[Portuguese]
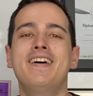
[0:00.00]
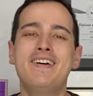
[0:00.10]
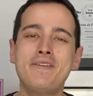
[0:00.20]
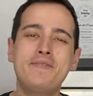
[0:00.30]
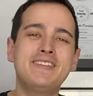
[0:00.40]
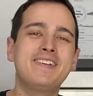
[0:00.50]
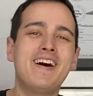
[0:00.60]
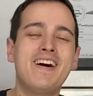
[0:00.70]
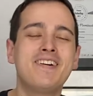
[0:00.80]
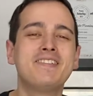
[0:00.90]
Oi
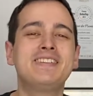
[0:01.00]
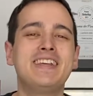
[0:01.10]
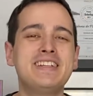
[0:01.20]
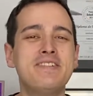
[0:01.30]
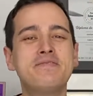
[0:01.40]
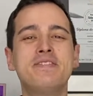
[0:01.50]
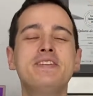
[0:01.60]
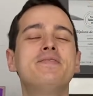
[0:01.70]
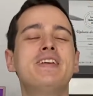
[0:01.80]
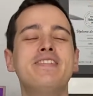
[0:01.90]
pessoal, sejam
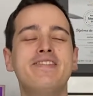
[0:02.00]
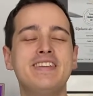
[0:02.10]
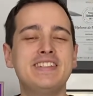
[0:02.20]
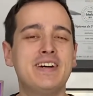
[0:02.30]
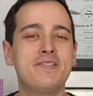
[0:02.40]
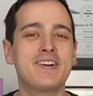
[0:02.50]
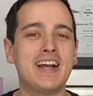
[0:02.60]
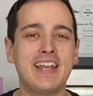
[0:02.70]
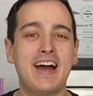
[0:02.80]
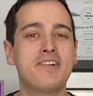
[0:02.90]
muito bem-vindos ao meu
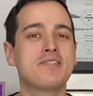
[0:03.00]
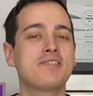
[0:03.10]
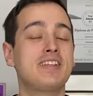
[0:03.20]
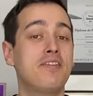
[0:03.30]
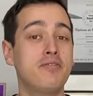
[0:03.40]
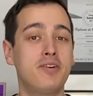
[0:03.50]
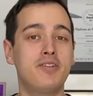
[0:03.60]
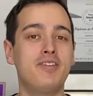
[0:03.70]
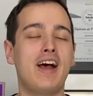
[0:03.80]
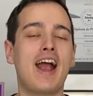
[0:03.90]
canal Gustavo
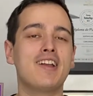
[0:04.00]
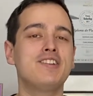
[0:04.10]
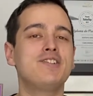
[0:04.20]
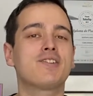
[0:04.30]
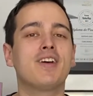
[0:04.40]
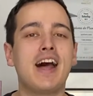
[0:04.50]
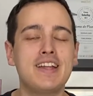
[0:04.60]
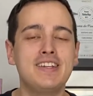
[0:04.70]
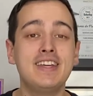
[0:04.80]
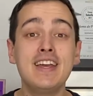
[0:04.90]
Ono Arte e
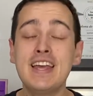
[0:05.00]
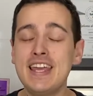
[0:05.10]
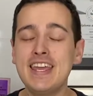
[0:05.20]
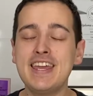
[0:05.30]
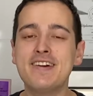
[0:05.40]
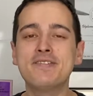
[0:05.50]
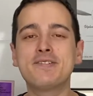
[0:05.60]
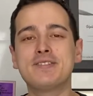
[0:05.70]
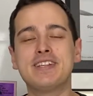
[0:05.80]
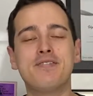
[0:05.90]
Chocolate e
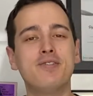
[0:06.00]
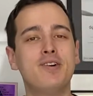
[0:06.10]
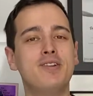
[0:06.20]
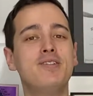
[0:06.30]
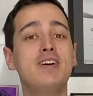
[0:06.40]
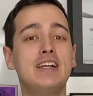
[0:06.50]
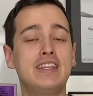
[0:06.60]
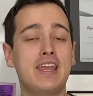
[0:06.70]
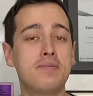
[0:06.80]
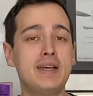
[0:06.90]
eu, Gustavo Ono,
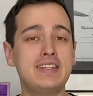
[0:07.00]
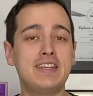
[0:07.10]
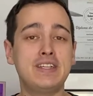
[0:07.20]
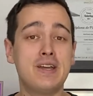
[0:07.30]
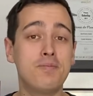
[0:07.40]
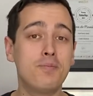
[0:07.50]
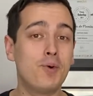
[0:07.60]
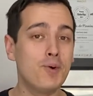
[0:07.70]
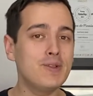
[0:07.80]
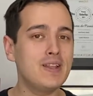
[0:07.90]
tenho uma receitinha
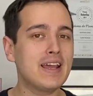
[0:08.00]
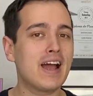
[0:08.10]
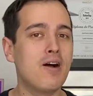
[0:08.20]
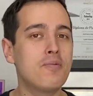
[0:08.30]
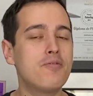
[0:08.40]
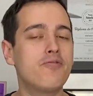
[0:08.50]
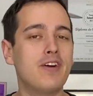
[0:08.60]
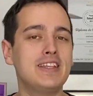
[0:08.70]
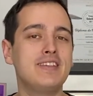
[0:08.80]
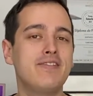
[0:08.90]
muito legal para o
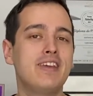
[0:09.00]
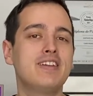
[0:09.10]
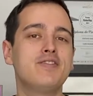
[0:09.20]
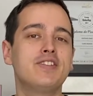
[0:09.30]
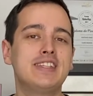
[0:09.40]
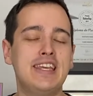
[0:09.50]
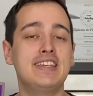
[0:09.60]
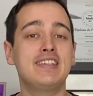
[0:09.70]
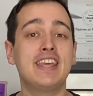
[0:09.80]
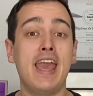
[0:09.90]
fácil venda de
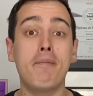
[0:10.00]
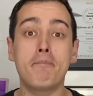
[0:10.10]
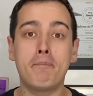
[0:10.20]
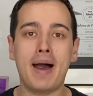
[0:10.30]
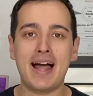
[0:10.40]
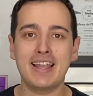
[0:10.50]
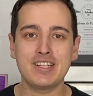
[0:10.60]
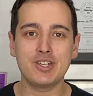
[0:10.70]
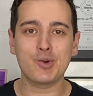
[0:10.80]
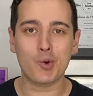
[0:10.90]
vocês que é
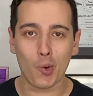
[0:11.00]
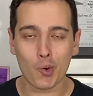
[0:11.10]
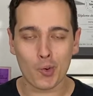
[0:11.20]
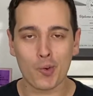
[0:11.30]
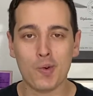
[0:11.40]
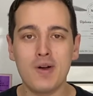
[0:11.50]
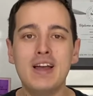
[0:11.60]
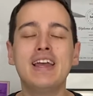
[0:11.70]
bala de coco.